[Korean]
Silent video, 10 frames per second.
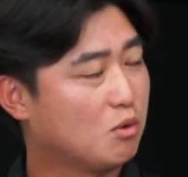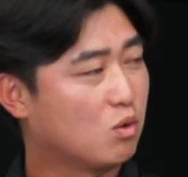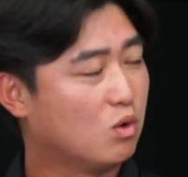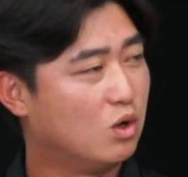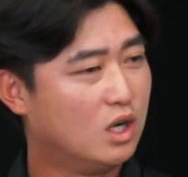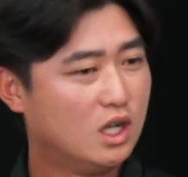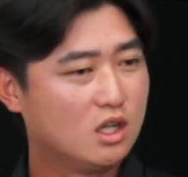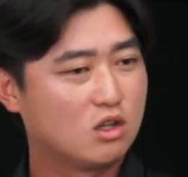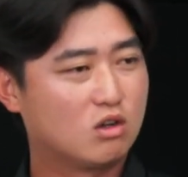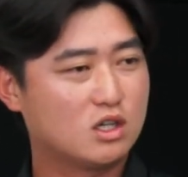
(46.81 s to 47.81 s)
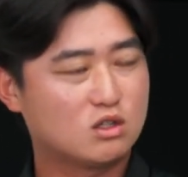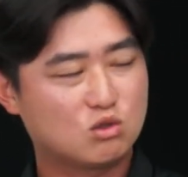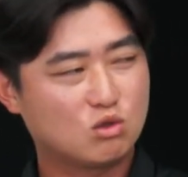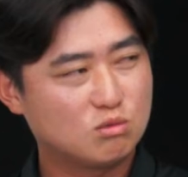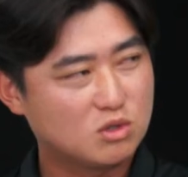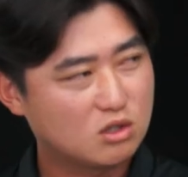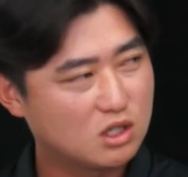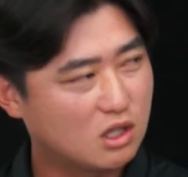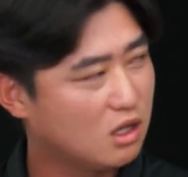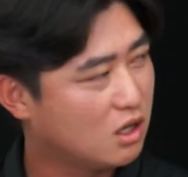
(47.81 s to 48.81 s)
보고 여기에서 조금 더
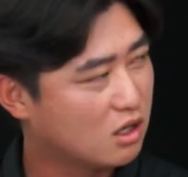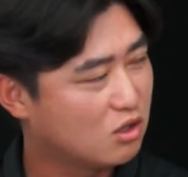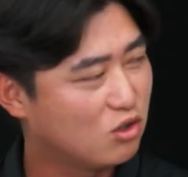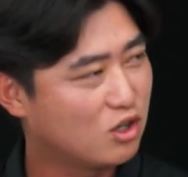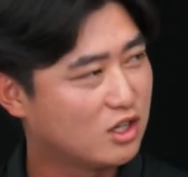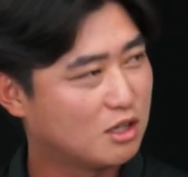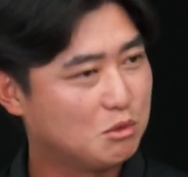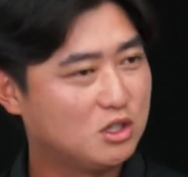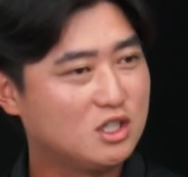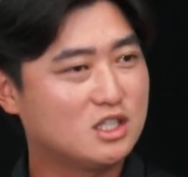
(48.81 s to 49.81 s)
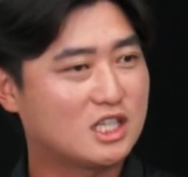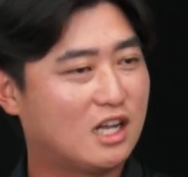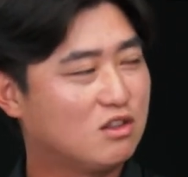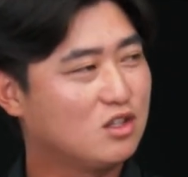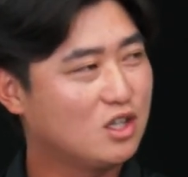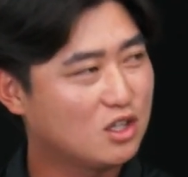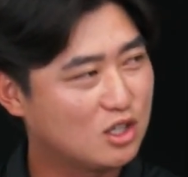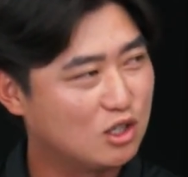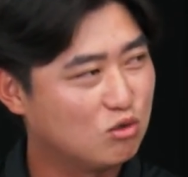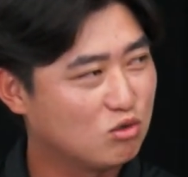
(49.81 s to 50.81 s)
디테일하게 들어간다면은 잔디의
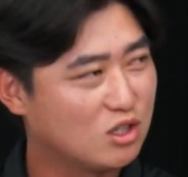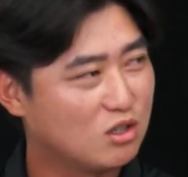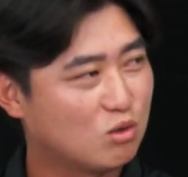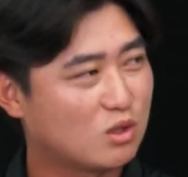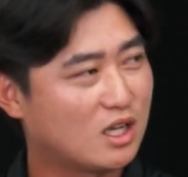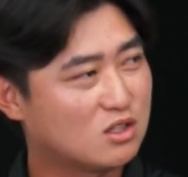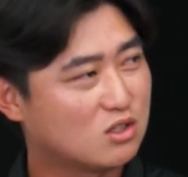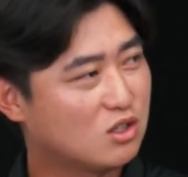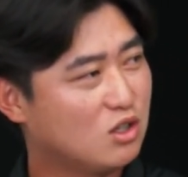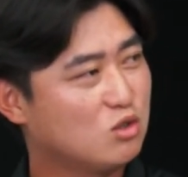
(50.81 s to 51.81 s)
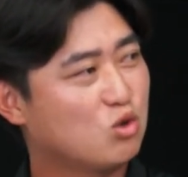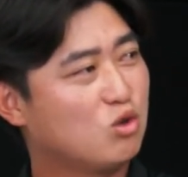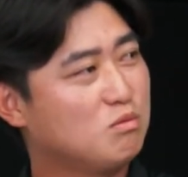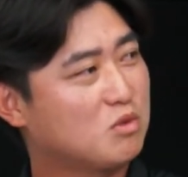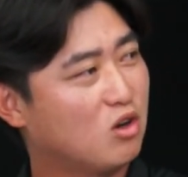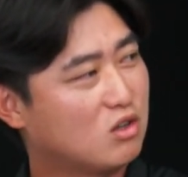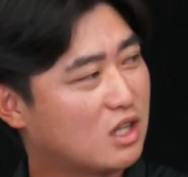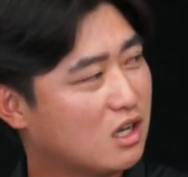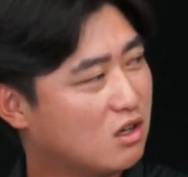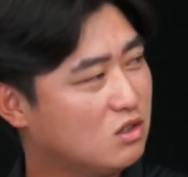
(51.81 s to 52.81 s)
기울기로 따져서 어. 조금 덜
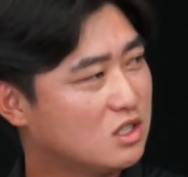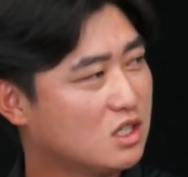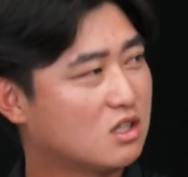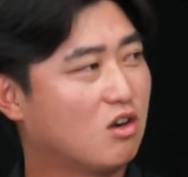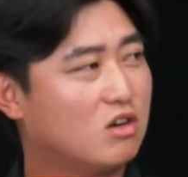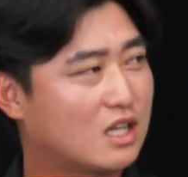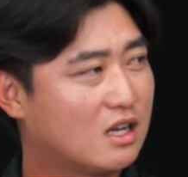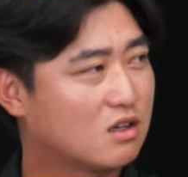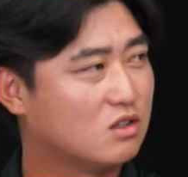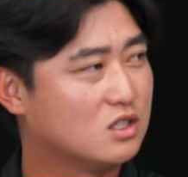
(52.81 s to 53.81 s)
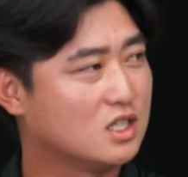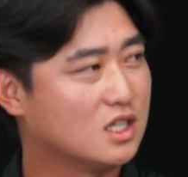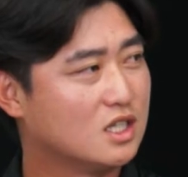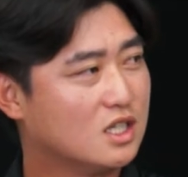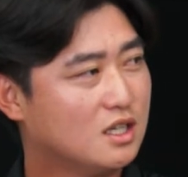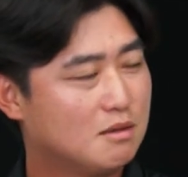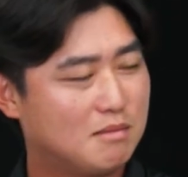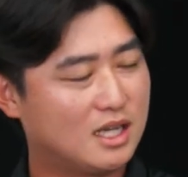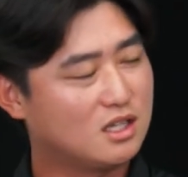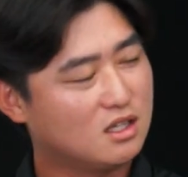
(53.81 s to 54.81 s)
탈 건지 덜 탈 건지 음.
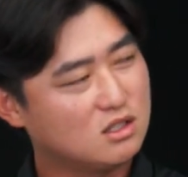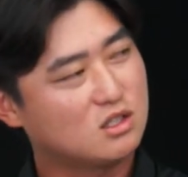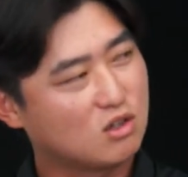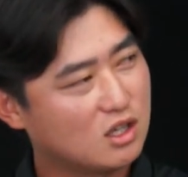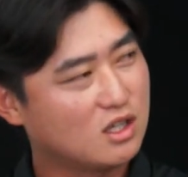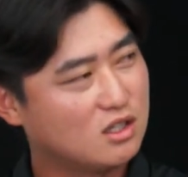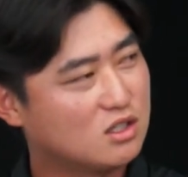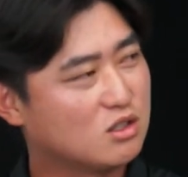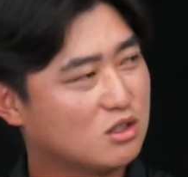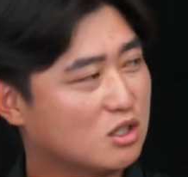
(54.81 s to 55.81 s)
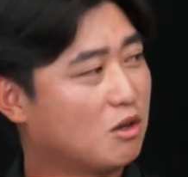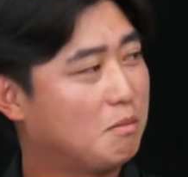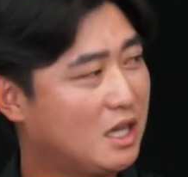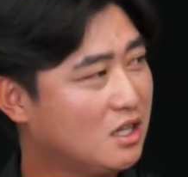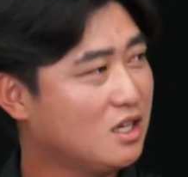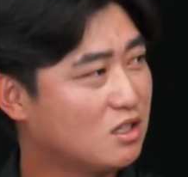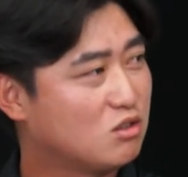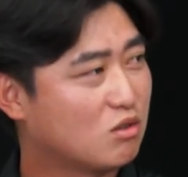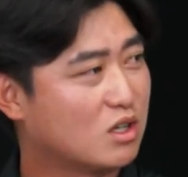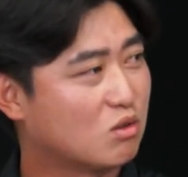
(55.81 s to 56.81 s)
많이 타는지 적게 타는지는 이제 더 판단할
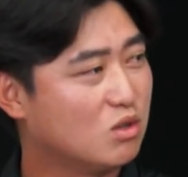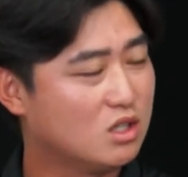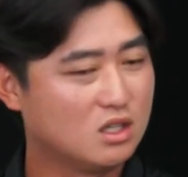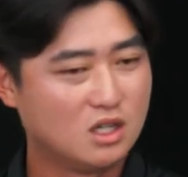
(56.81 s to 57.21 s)
수가 있고요.